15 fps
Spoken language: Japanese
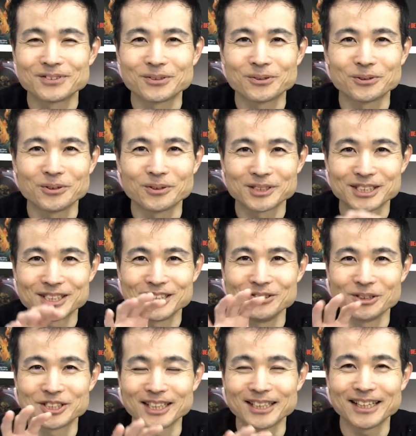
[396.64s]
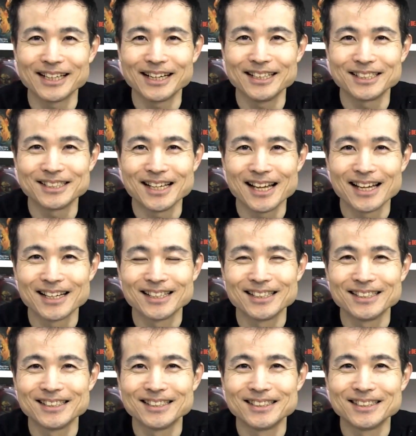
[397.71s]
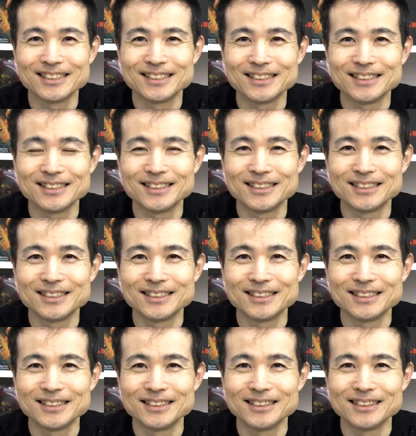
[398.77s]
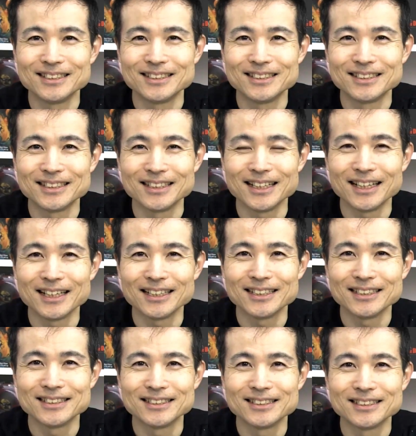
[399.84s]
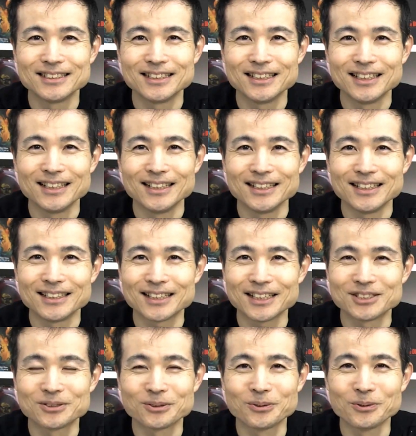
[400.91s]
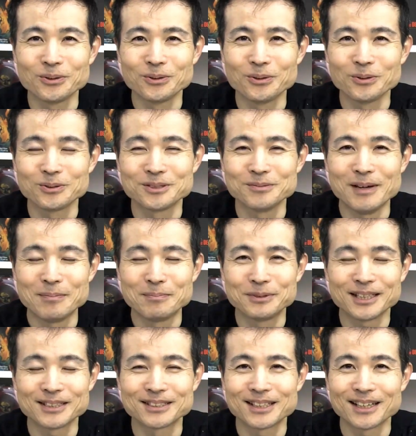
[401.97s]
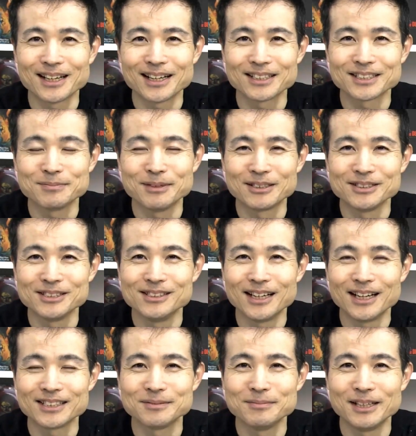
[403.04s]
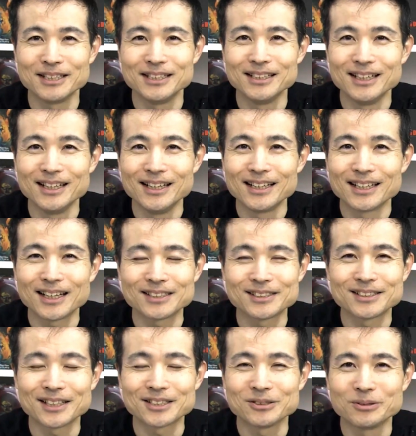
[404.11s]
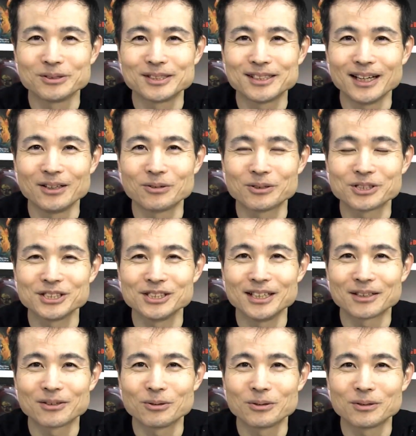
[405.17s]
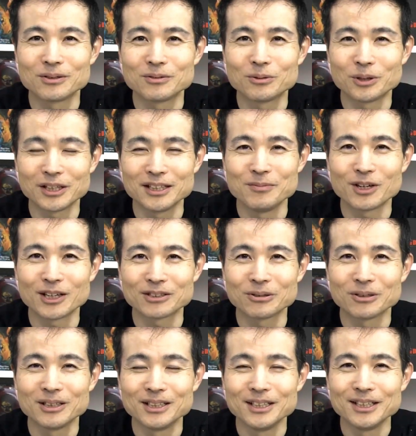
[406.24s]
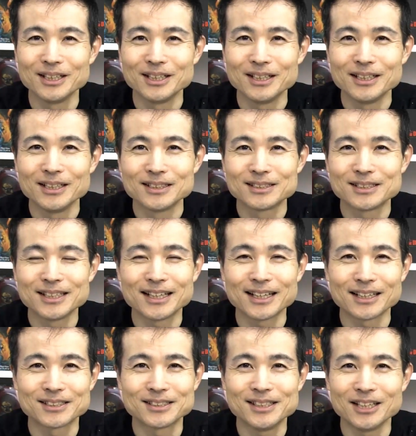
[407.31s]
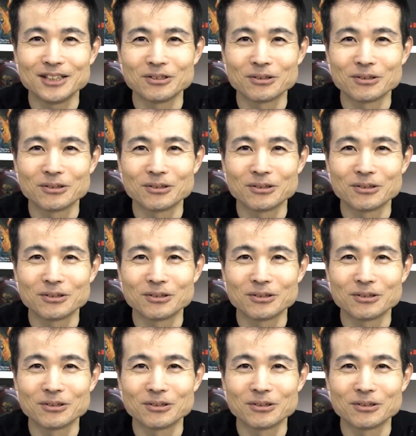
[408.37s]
この血の滴りがいいですね。死霊の餌食。早速このローズ真っ二つから始まり、数々の残酷シーンがこれでもかと次から次へと